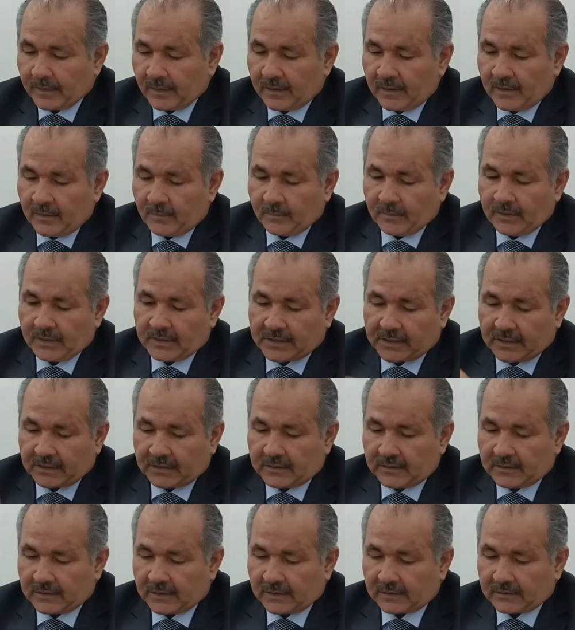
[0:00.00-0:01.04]
Bir
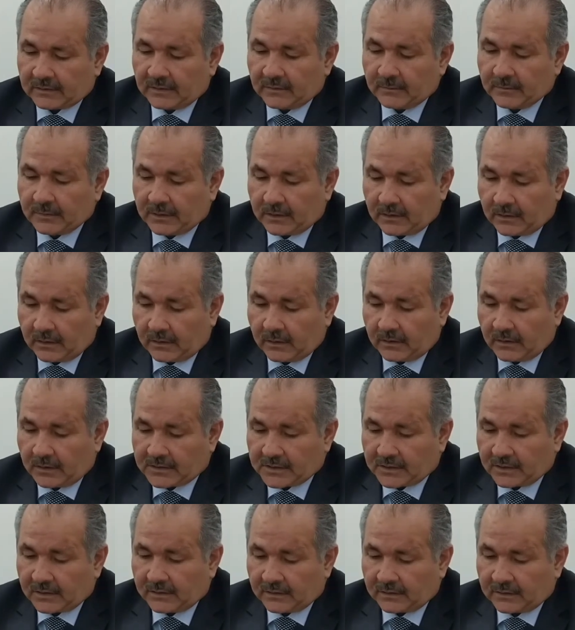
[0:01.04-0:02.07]
çekirdekten bir ağaca
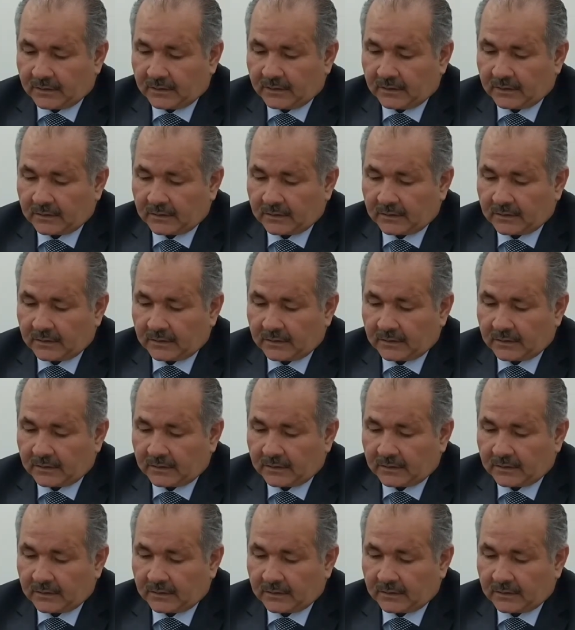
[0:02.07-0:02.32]
kadar